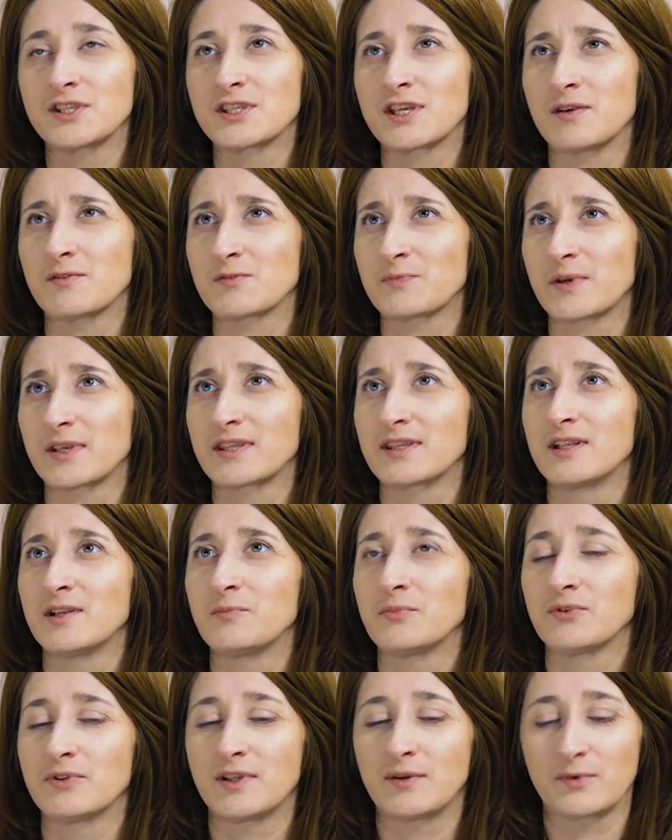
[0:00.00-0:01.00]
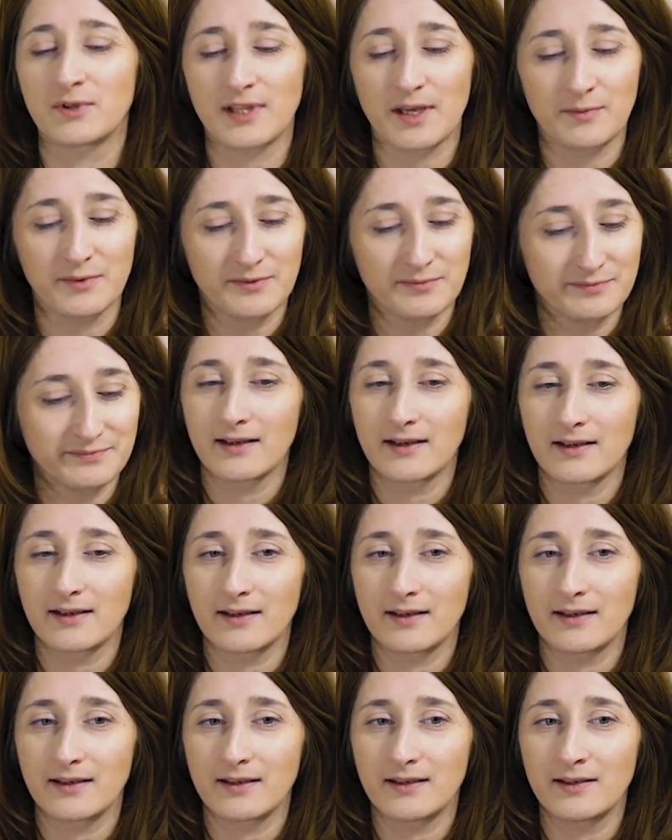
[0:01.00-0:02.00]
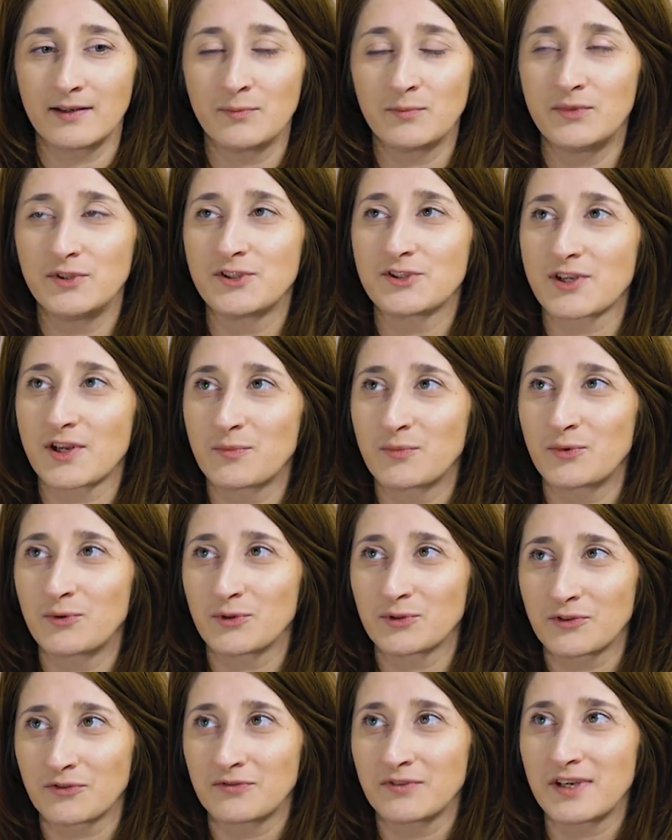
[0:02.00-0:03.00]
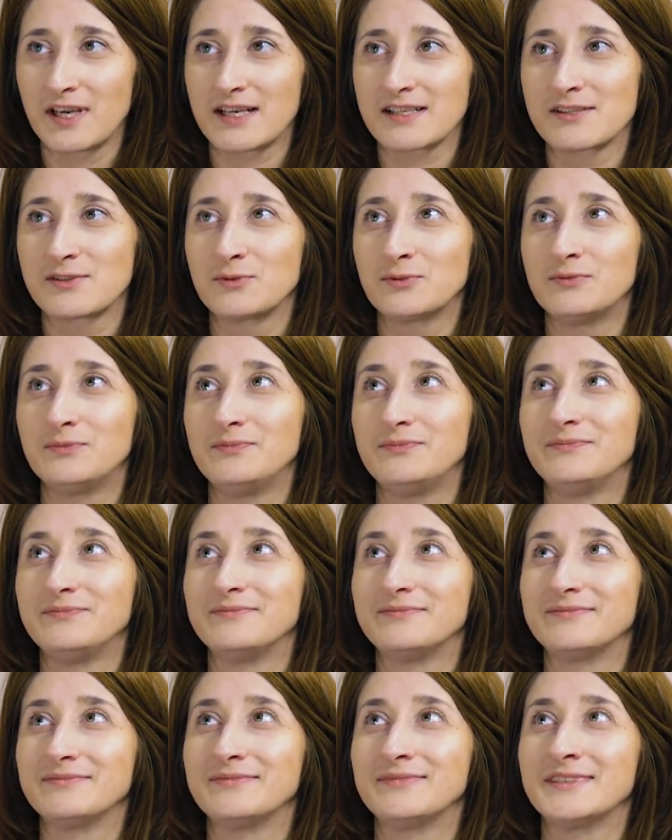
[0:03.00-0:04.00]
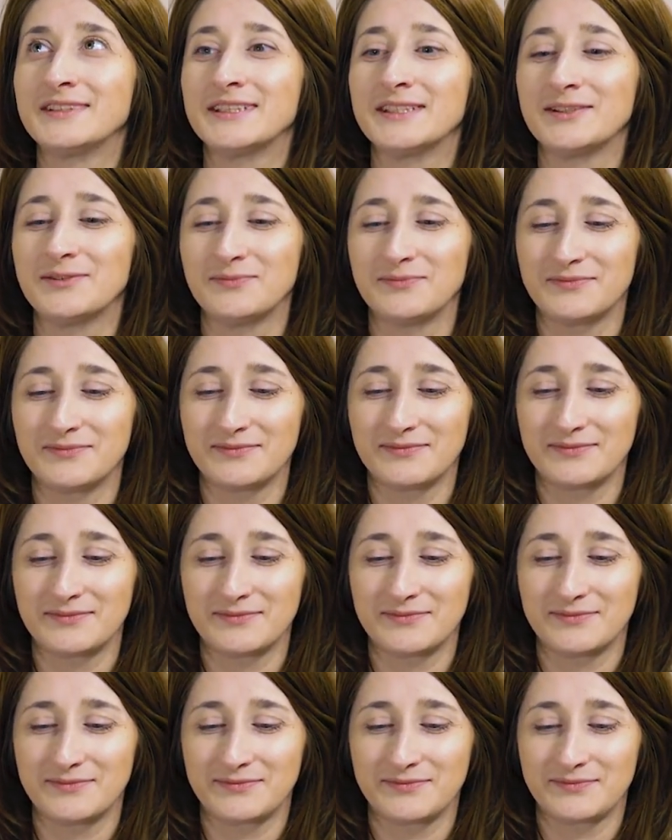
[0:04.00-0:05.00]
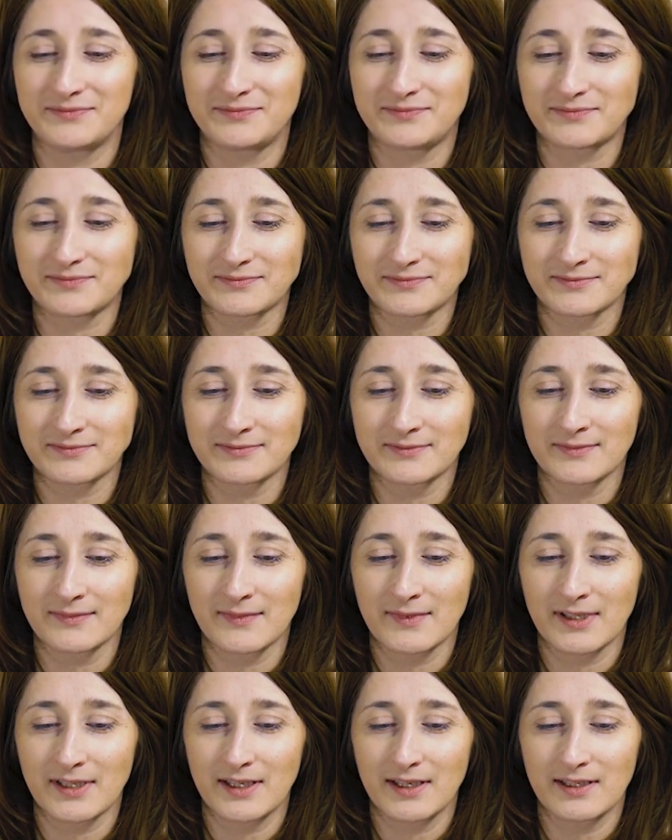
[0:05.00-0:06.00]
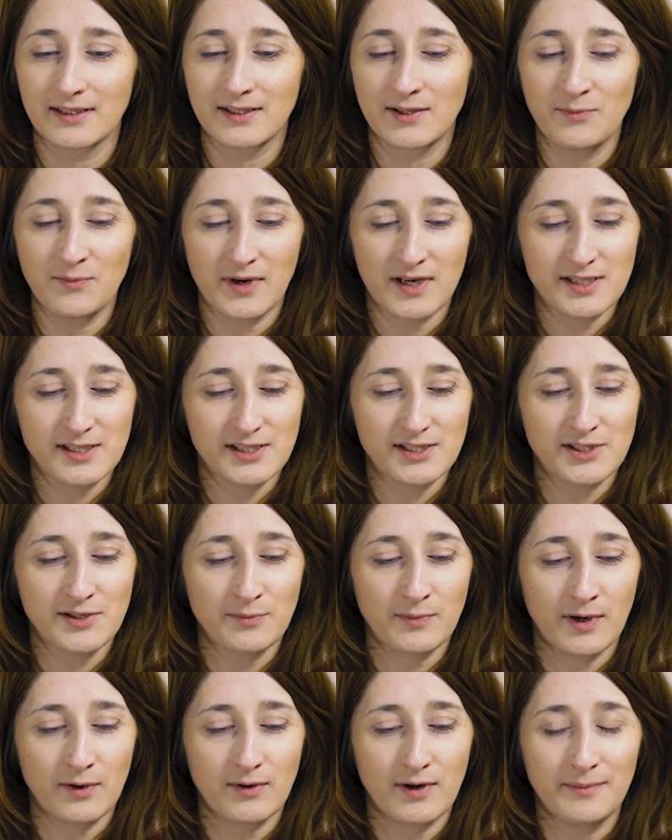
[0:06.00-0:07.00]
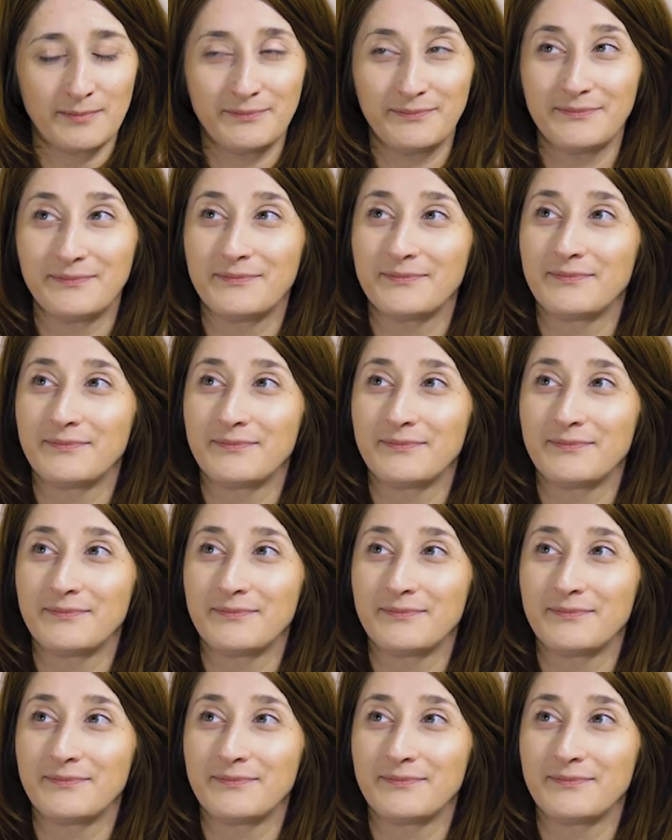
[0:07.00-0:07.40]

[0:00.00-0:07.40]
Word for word: chciałam spać tyle pod namiotami. Im bliżej było do wyjazdu, tym, tym bardziej się bałam.